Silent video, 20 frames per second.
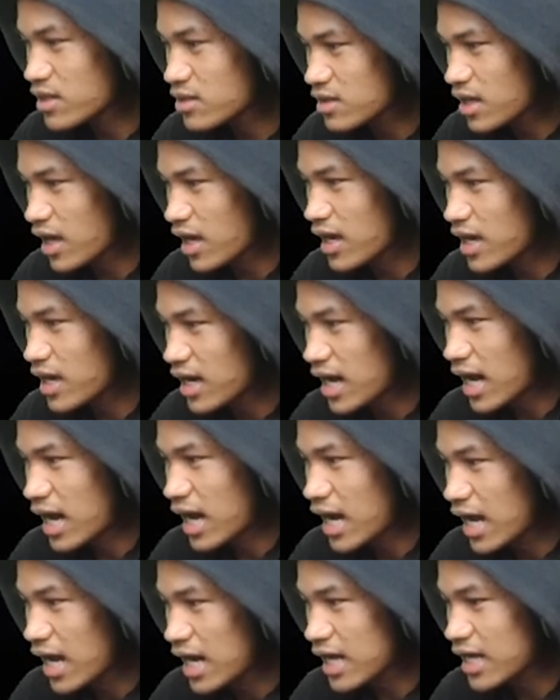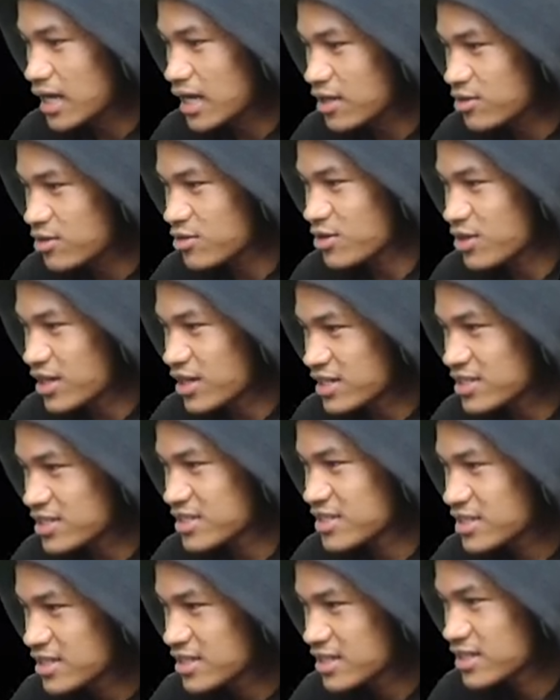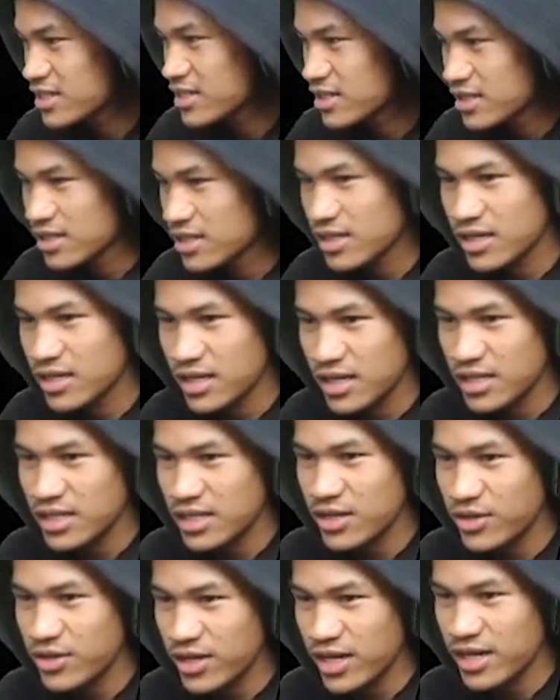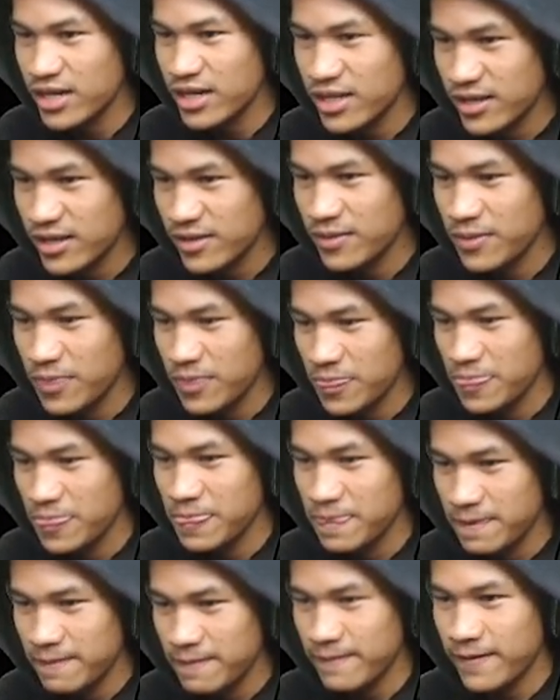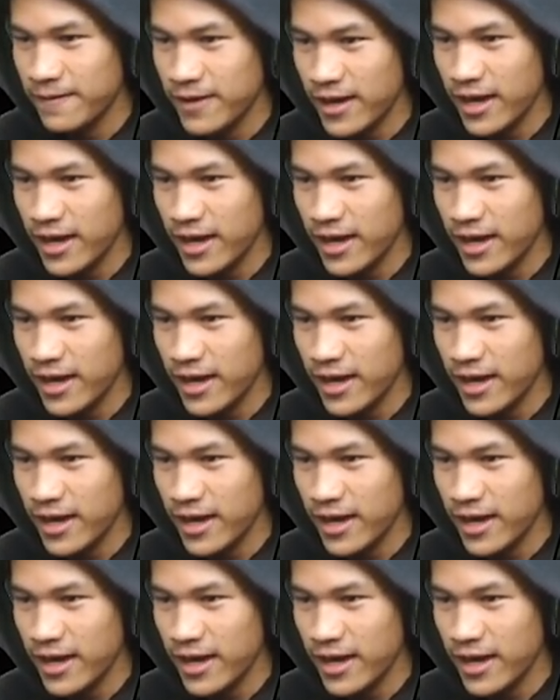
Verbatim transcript: kayak gagal kayak gitu loh guys. Gak tau ya. Oke,